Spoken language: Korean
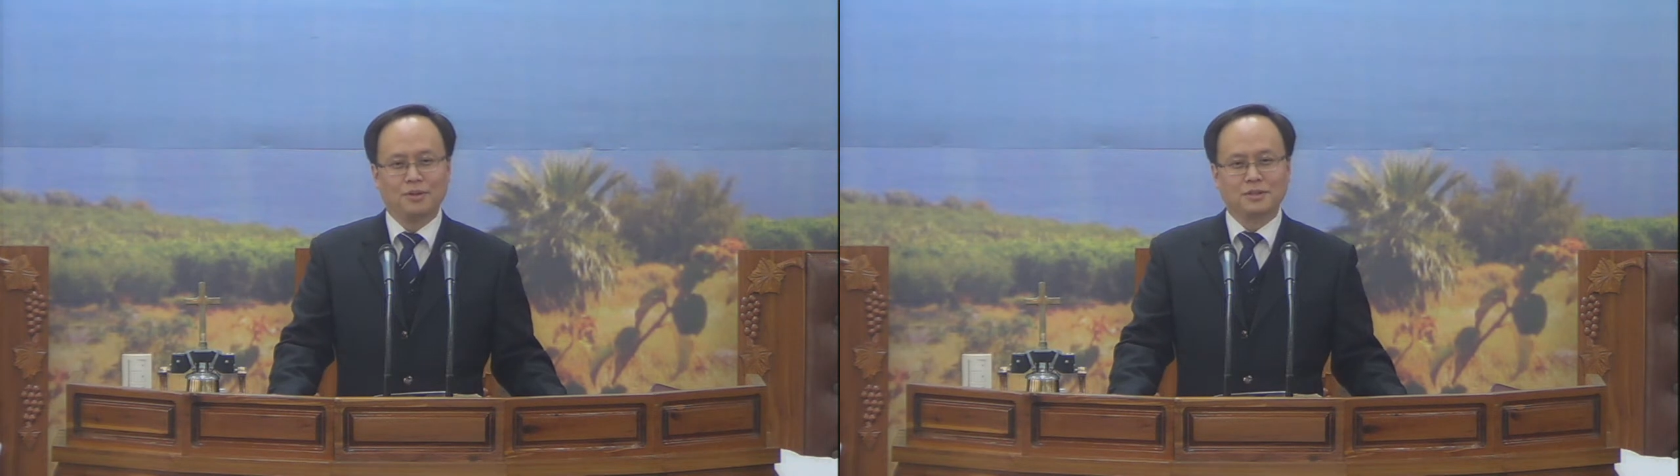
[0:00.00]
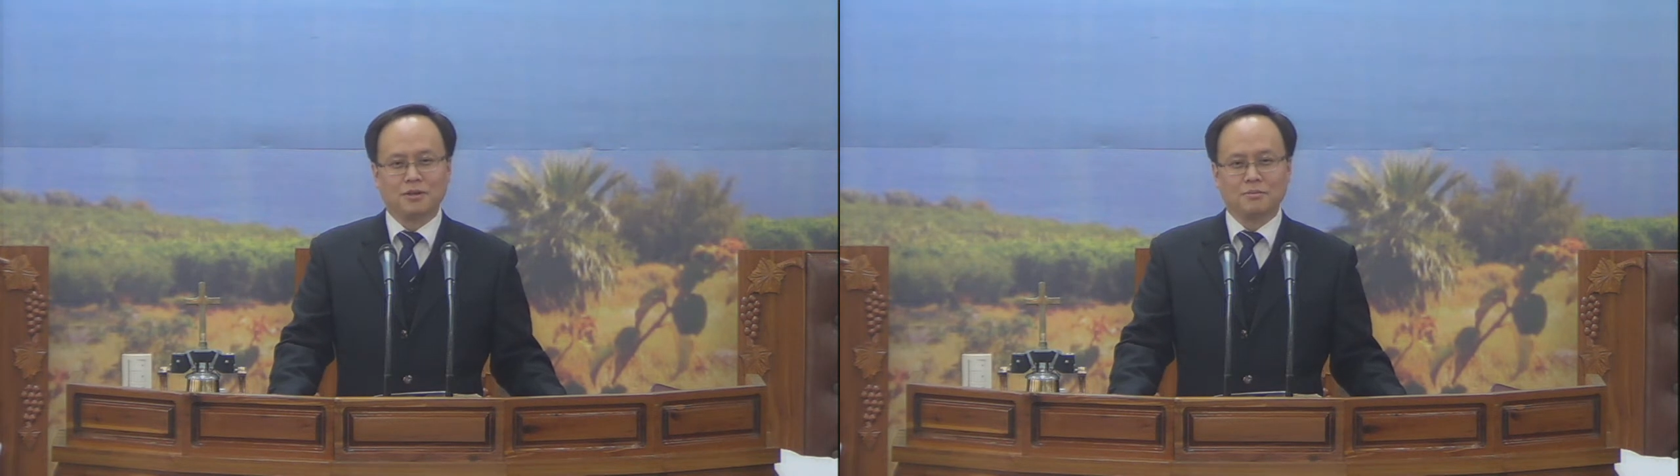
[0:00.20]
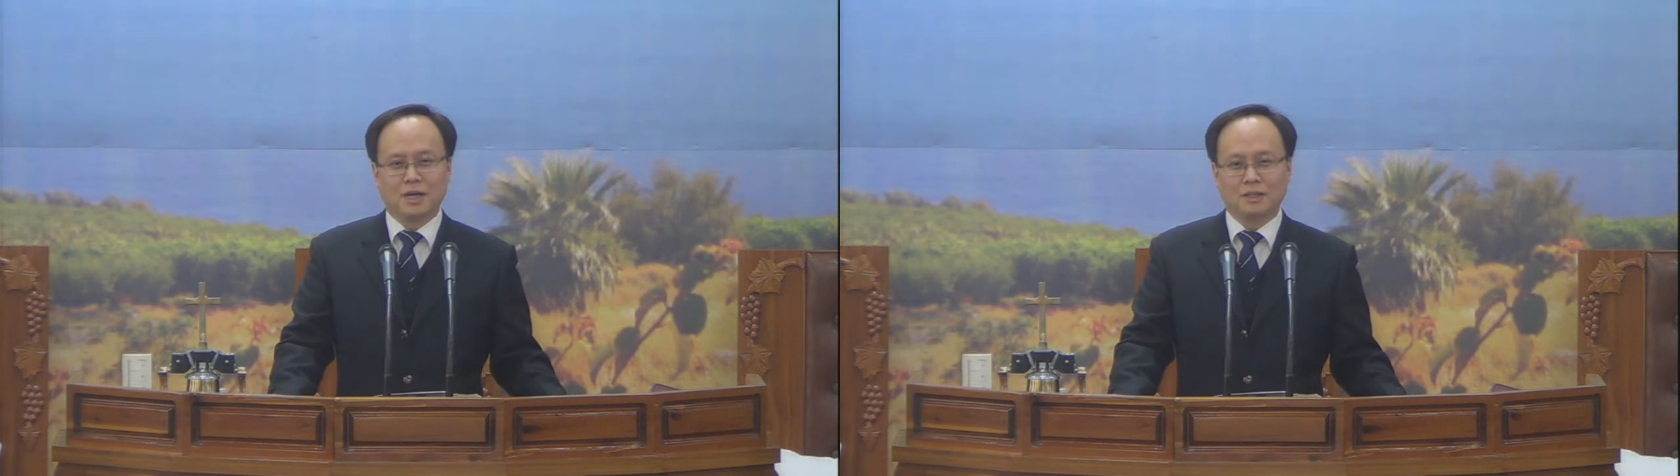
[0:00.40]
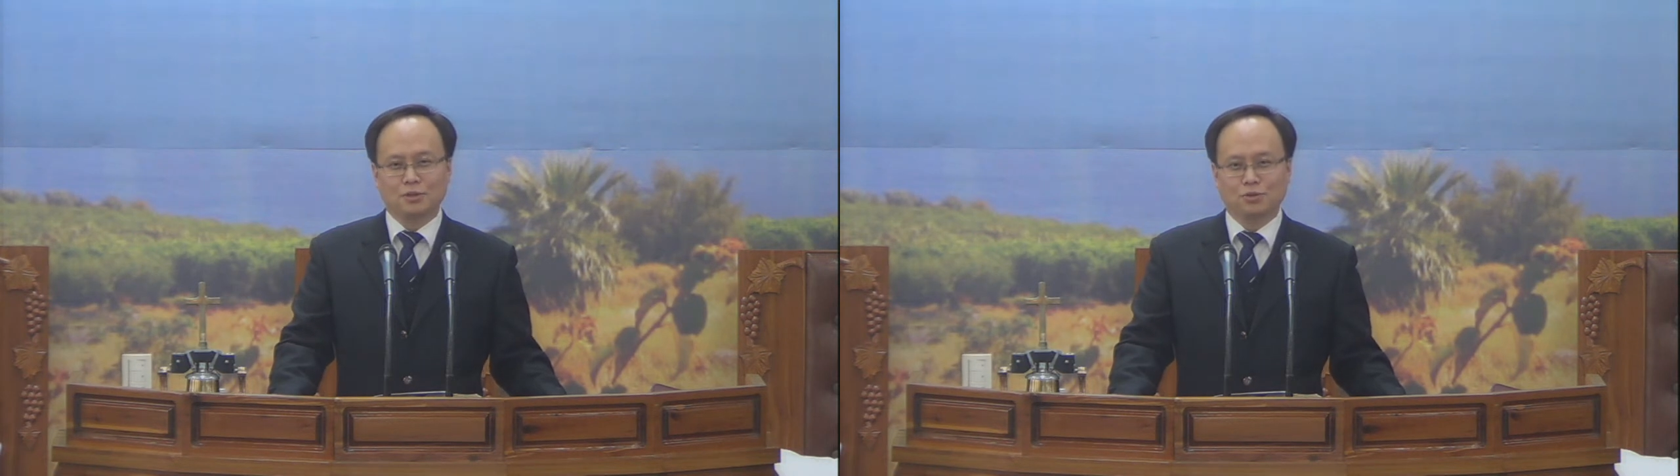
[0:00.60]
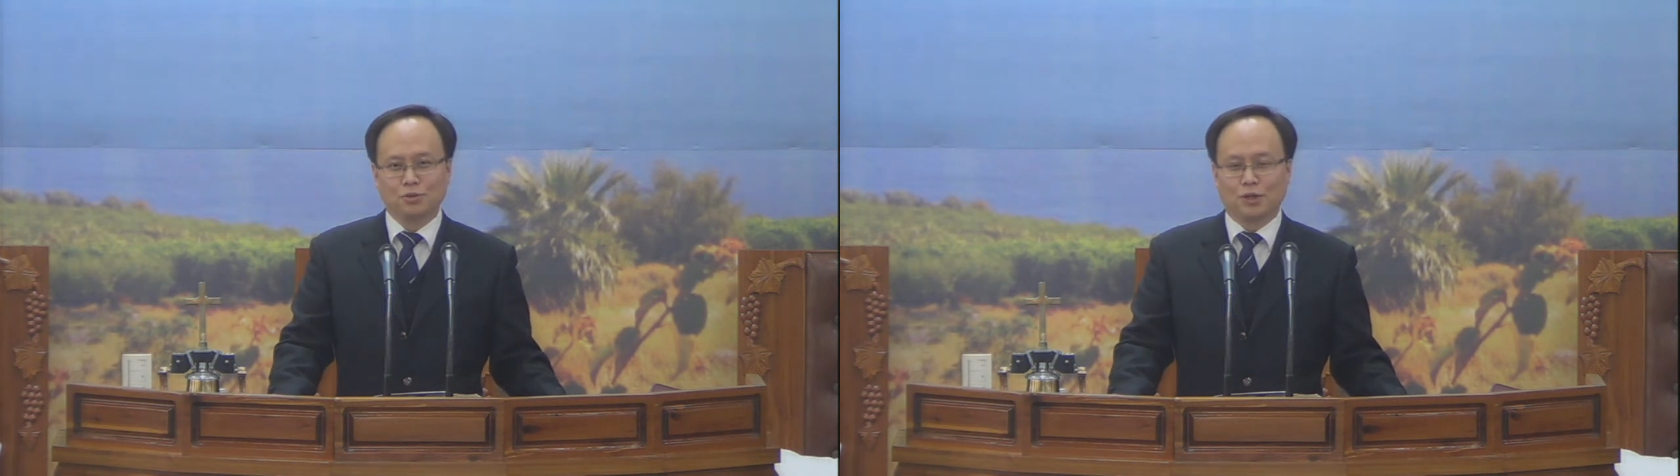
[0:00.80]
정말
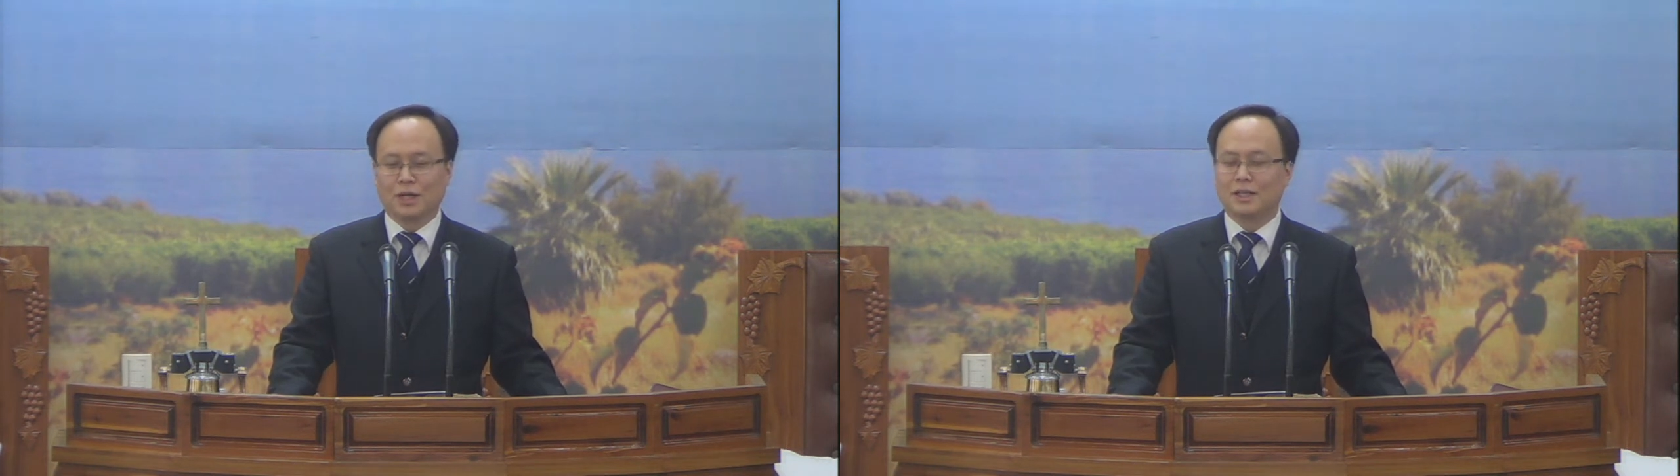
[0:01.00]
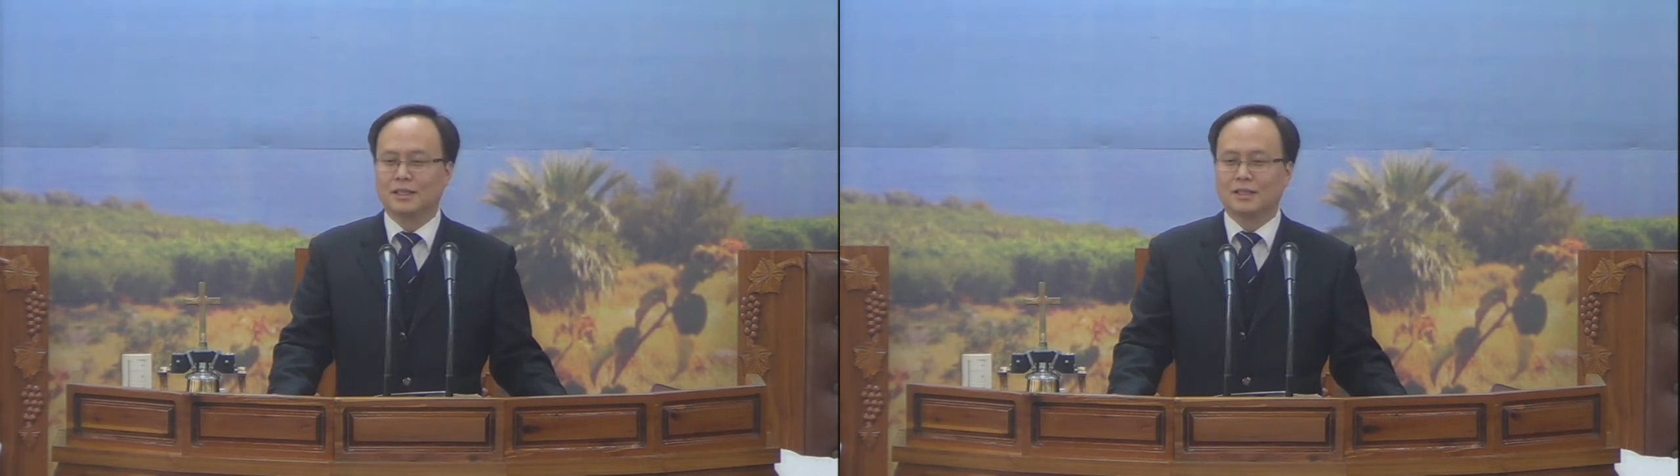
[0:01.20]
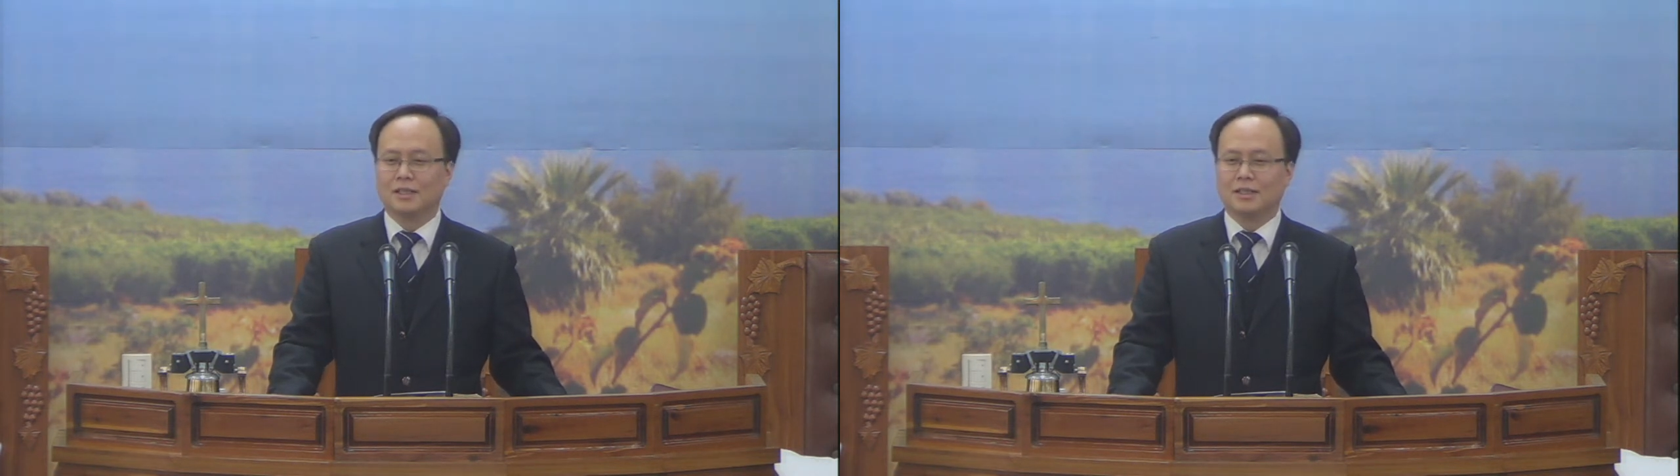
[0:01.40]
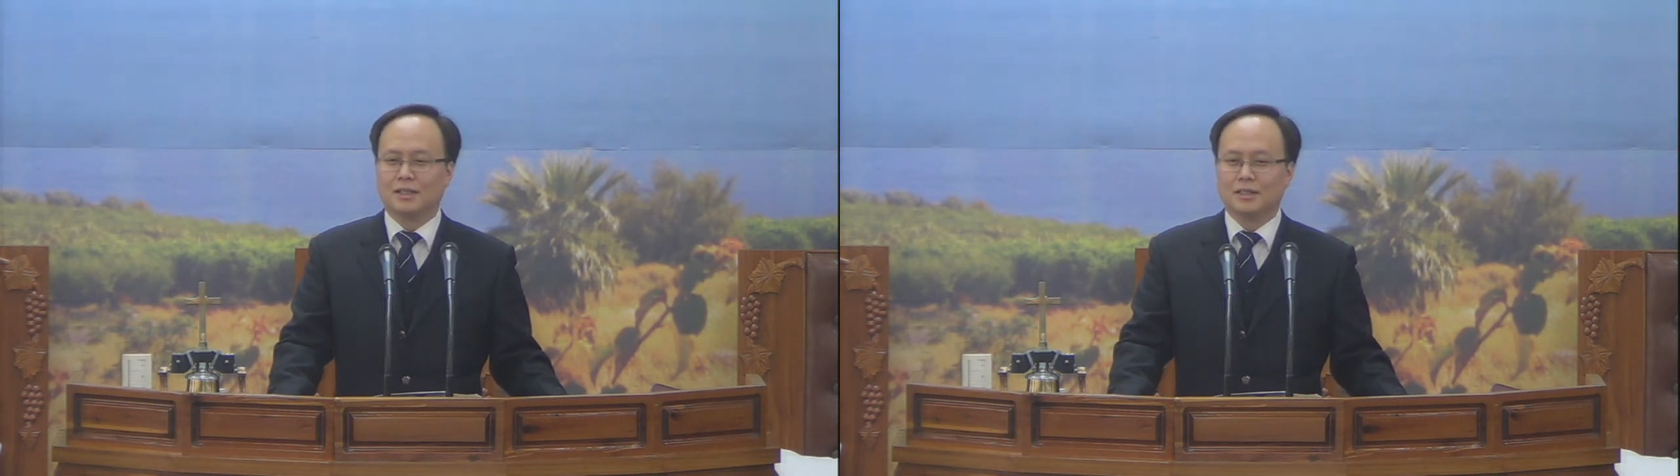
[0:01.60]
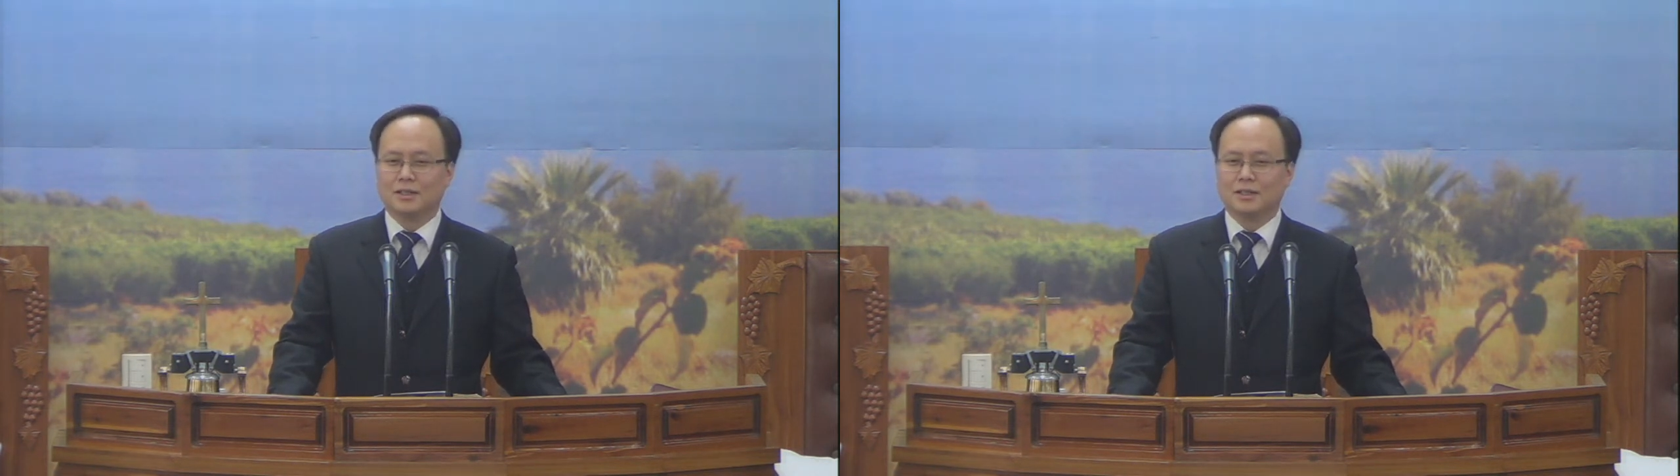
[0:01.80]
중요한 일,